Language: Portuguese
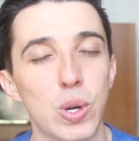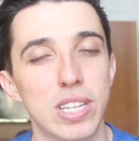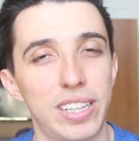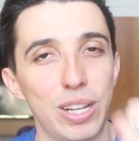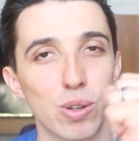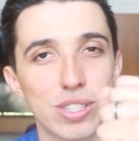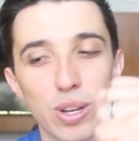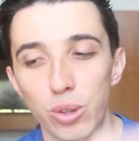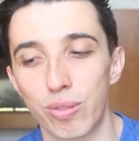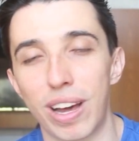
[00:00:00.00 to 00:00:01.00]
quando você tem
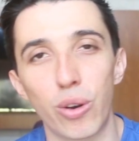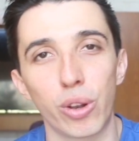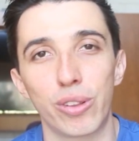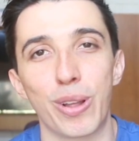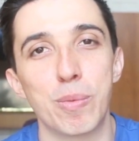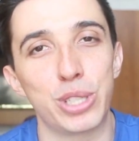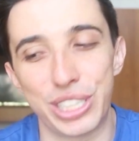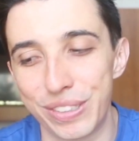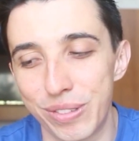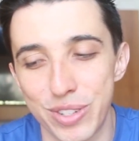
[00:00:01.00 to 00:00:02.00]
noção do valor do teu
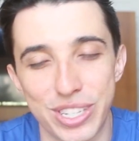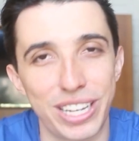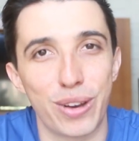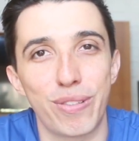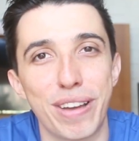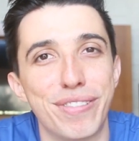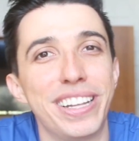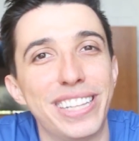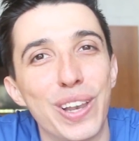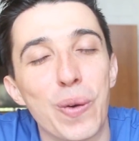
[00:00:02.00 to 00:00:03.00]
motivo, você não vai
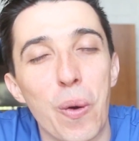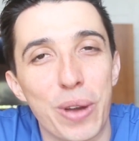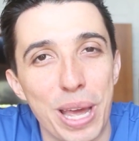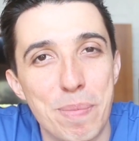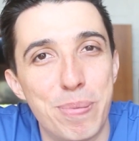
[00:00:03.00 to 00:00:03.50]
vendê-lo a qualquer